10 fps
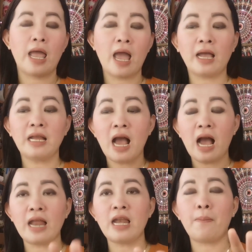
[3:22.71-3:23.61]
Kaya
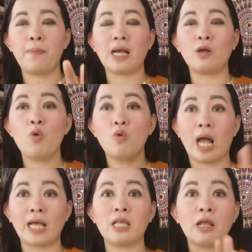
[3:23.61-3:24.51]
kailangan ang
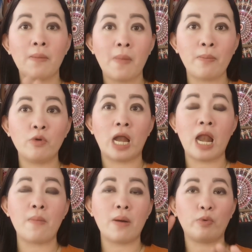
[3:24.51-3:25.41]
paghuhugas sa lababo na
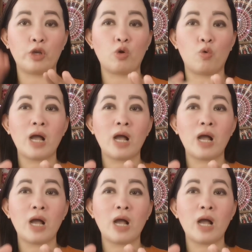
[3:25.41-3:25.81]
lamang po ito.